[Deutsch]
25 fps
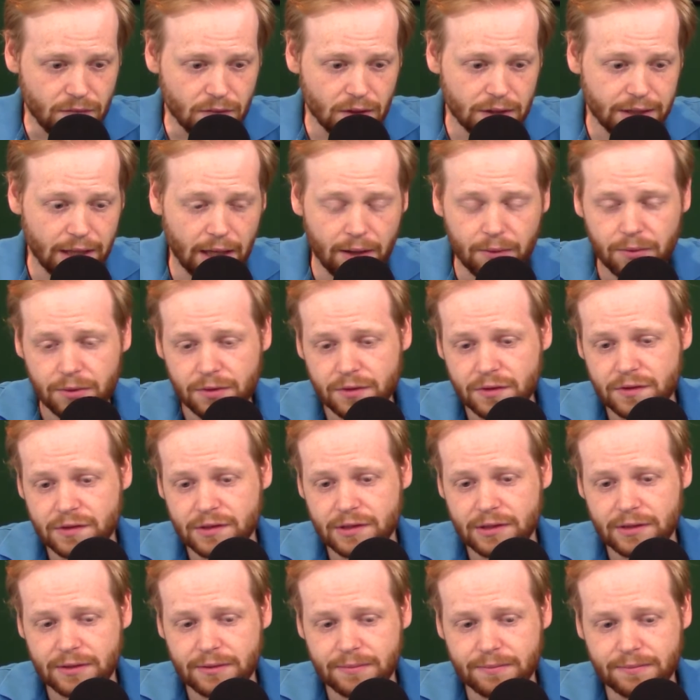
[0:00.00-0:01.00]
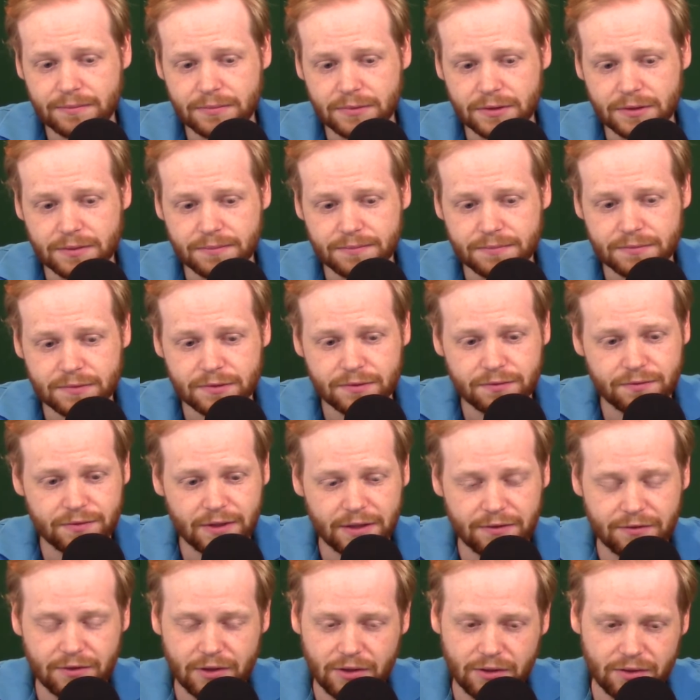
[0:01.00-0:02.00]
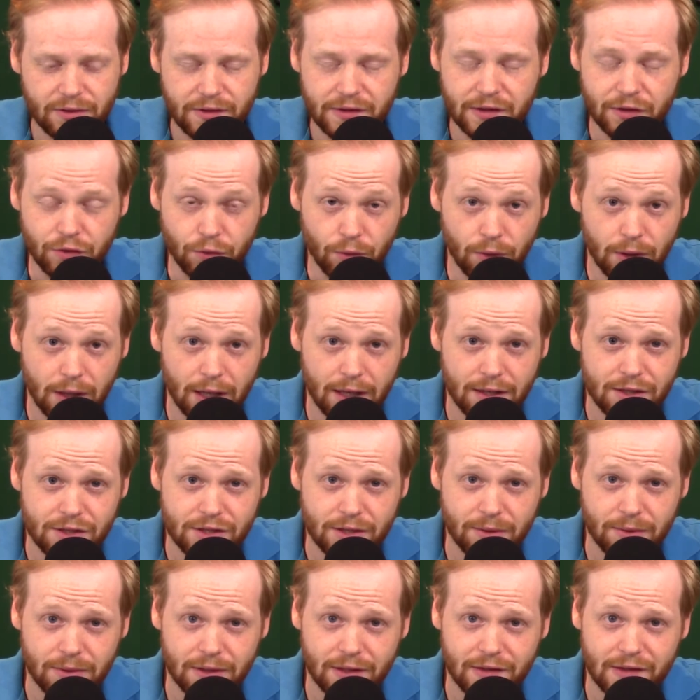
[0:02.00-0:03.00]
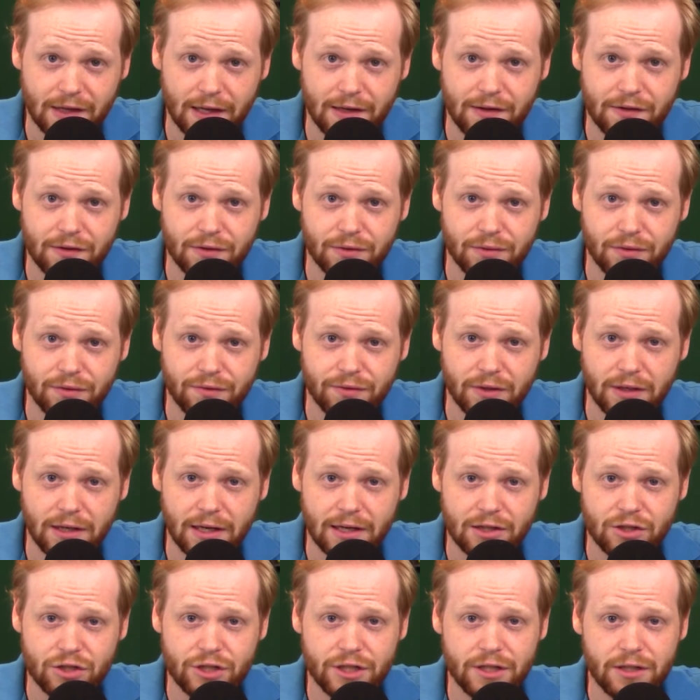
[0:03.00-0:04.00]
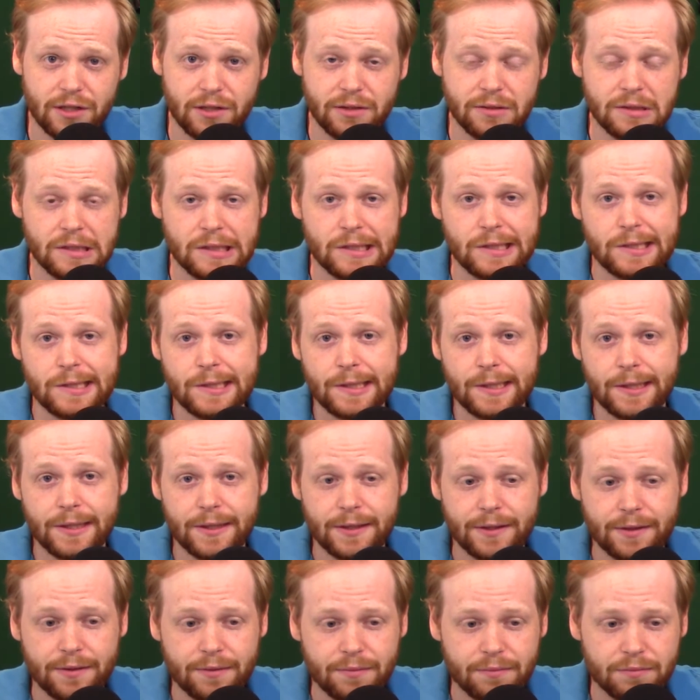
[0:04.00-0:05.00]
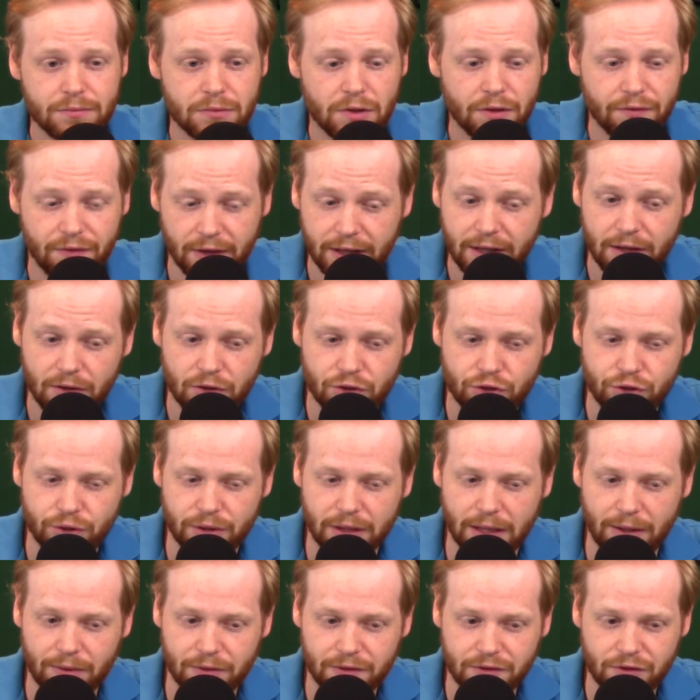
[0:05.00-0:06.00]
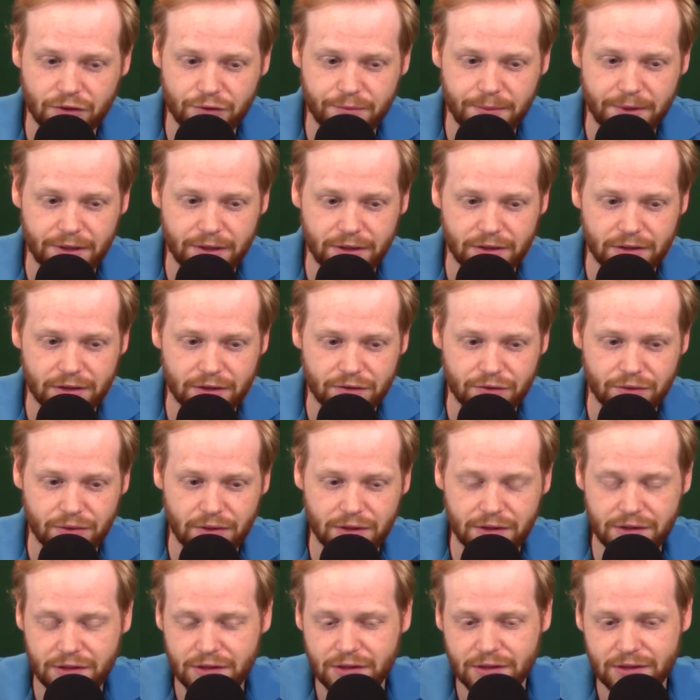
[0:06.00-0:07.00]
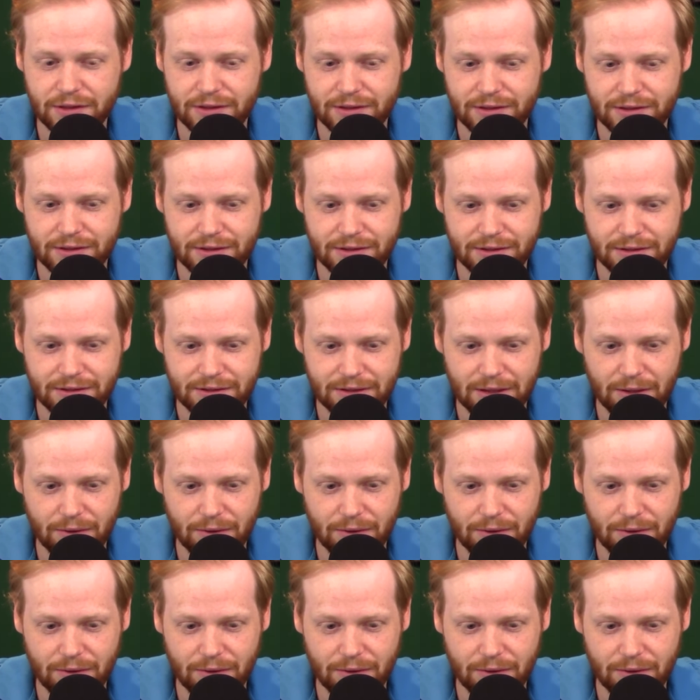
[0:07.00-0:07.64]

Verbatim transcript: ja, und ähm, wenn wir uns die Tore anschauen, das 1 zu 0 von Lars Stindl, ähm, war ja auch schön rausgespielt. Natürlich äh,